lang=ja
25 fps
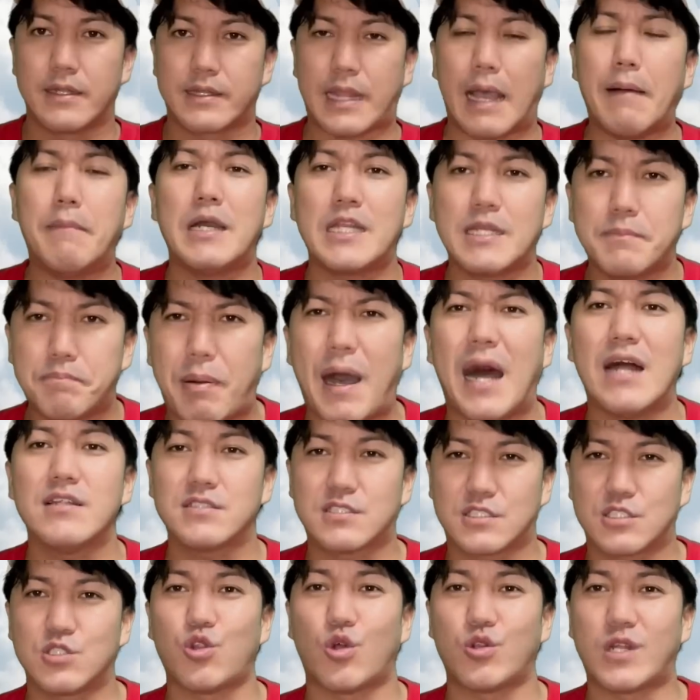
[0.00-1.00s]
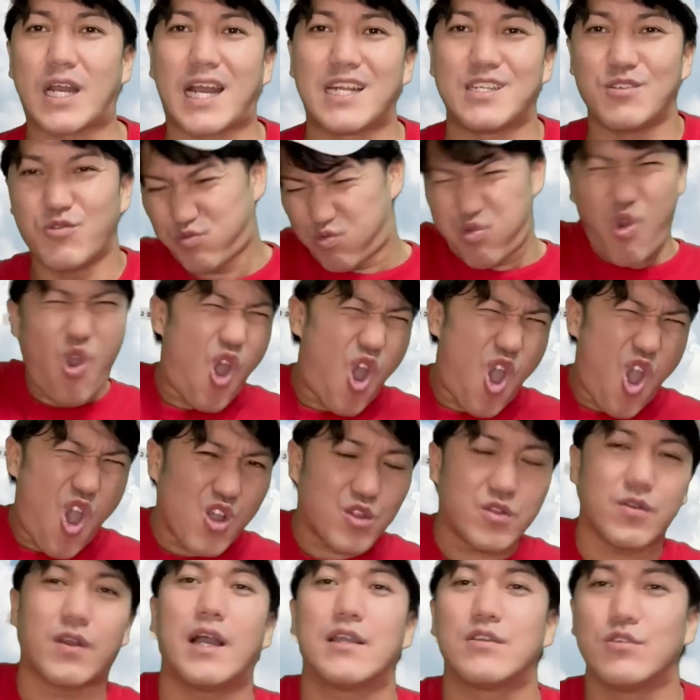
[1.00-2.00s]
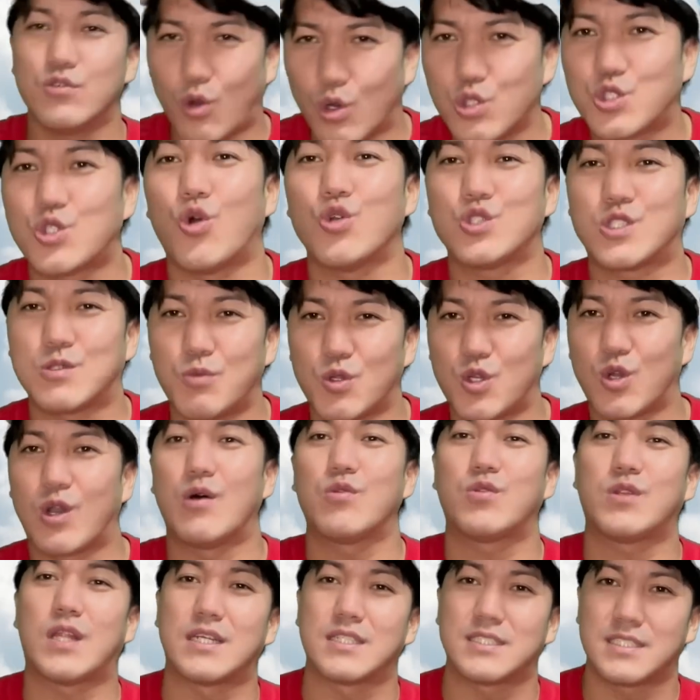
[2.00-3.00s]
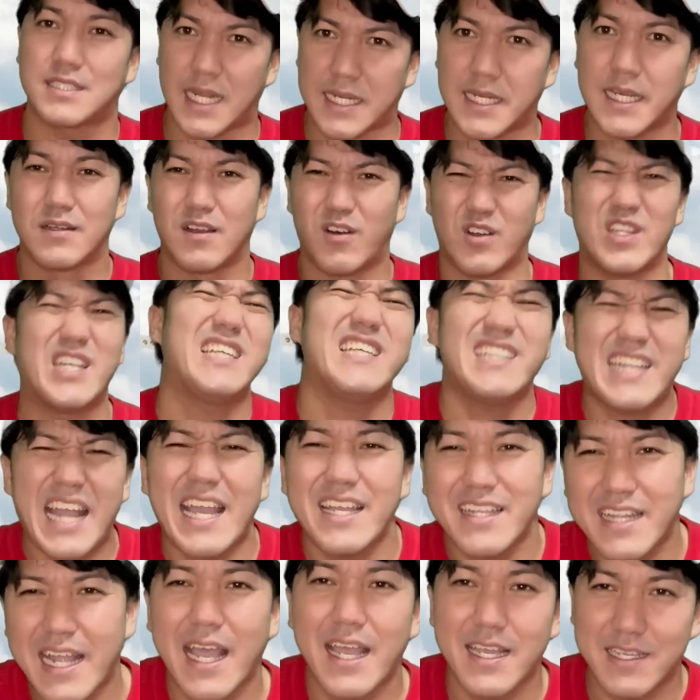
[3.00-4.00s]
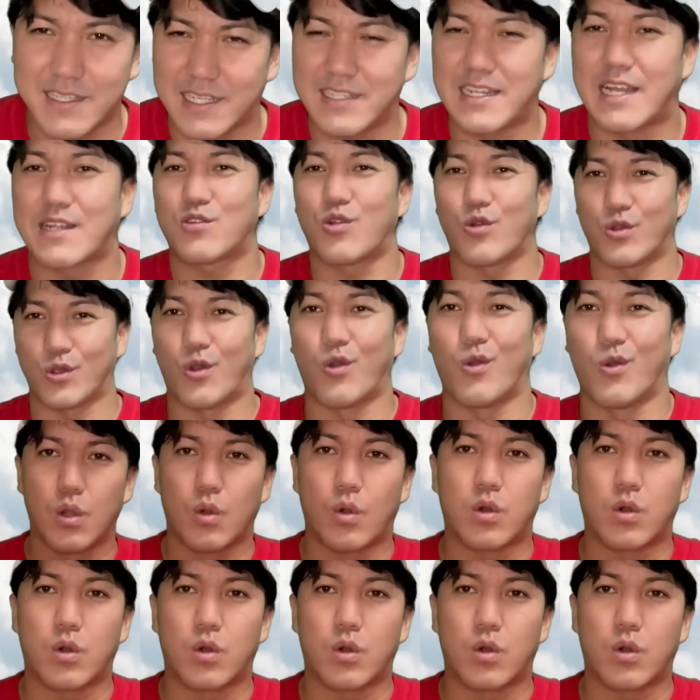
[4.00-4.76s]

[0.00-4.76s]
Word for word: たまにパンツの中にフーとかいうお調子者がおったりしてね。んれ痛い痛いってなっとるよ。